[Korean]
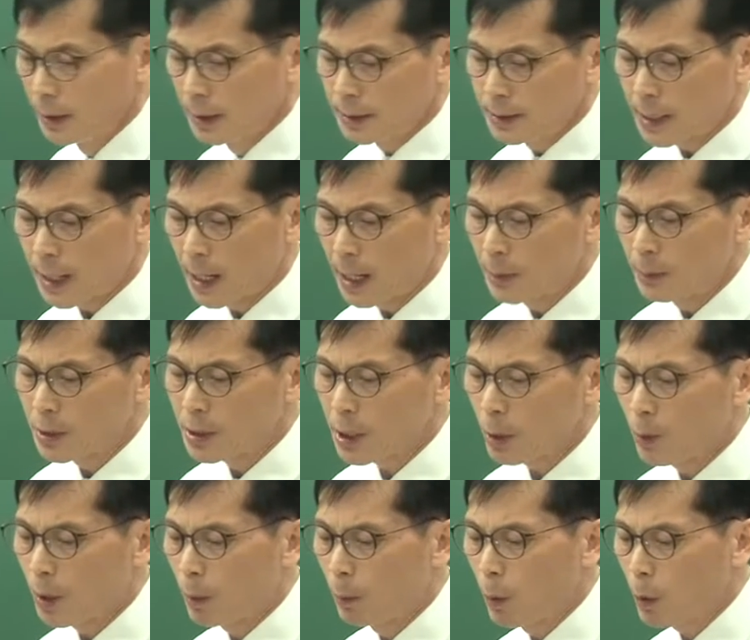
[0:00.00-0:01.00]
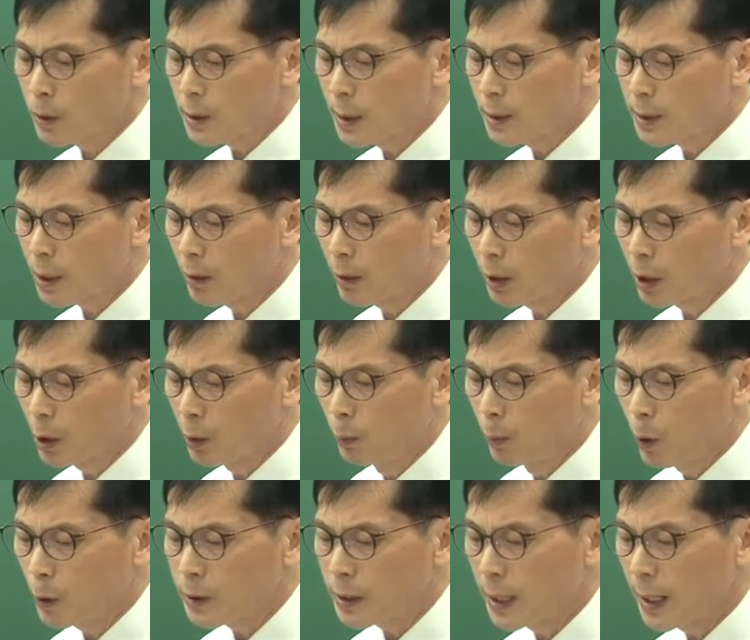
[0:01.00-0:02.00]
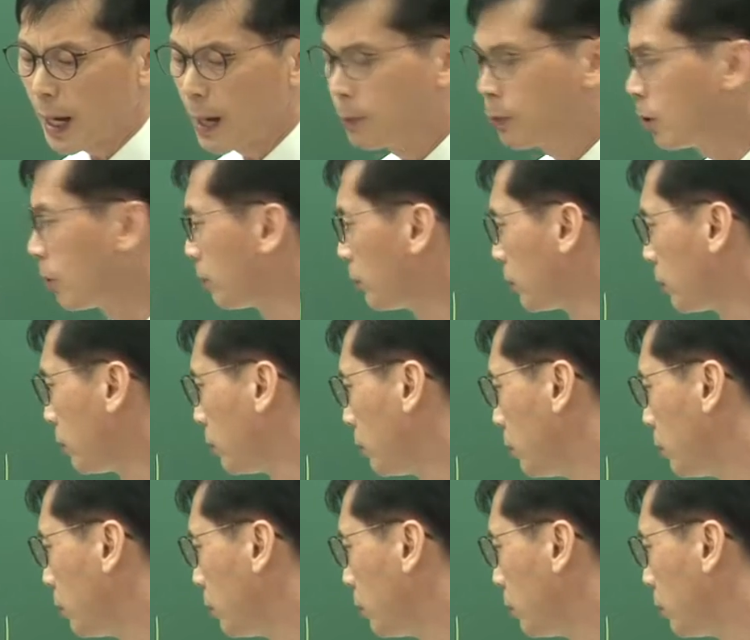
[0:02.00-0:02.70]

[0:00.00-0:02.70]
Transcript: 자, 알민 창호에 목재를 사용하는 경우 목재가 함유연분